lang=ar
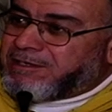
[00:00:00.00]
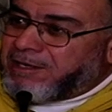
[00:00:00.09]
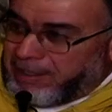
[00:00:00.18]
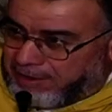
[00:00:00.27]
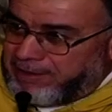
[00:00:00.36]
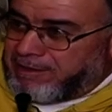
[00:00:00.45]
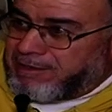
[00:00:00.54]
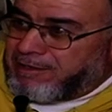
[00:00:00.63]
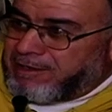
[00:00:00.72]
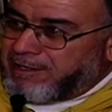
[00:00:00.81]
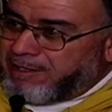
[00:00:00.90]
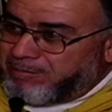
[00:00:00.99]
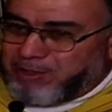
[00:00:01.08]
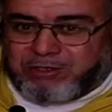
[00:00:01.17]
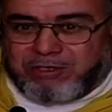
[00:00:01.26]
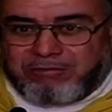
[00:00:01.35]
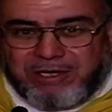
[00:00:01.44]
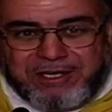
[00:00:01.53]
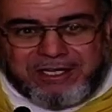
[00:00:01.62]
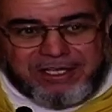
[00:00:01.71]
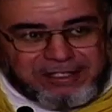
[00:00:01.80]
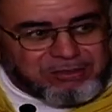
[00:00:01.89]
هل المقصود هو
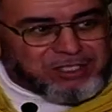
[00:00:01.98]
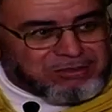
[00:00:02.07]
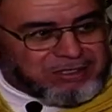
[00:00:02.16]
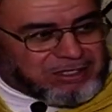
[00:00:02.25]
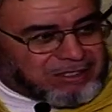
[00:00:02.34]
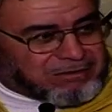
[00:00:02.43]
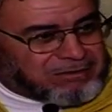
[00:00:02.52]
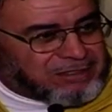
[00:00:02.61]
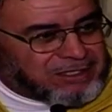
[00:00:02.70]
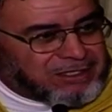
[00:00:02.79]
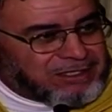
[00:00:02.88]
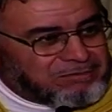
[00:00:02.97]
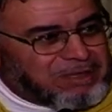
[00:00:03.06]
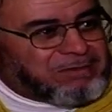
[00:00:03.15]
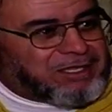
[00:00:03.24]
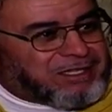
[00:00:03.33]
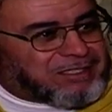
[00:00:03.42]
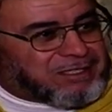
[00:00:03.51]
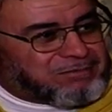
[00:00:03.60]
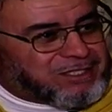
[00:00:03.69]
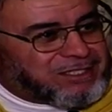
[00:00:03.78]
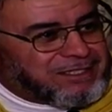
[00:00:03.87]
انك تمشي وتاكل ما معنى ان
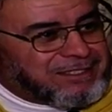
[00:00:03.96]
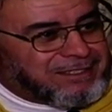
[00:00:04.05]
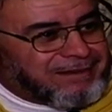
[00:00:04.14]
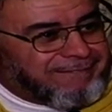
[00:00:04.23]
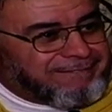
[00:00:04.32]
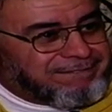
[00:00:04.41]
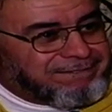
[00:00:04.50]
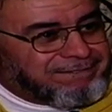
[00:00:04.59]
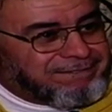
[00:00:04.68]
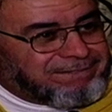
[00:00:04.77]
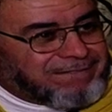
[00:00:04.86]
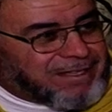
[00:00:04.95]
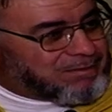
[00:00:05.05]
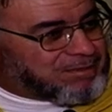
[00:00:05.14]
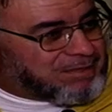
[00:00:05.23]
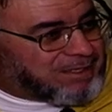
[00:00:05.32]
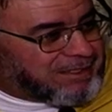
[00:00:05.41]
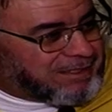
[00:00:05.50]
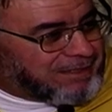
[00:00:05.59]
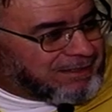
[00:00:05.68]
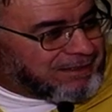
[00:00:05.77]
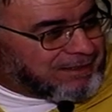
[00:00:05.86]
تمشي ما سمعت
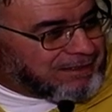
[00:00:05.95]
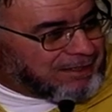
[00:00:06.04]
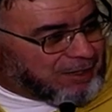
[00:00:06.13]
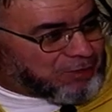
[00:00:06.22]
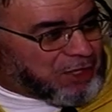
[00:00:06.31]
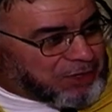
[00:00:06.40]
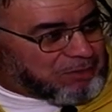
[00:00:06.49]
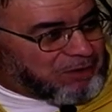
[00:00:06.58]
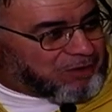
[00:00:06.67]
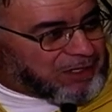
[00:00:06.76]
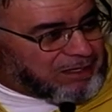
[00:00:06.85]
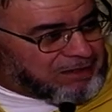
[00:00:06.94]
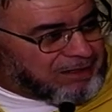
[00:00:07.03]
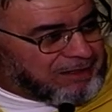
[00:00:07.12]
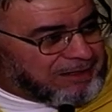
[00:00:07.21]
ان تضرب في الارض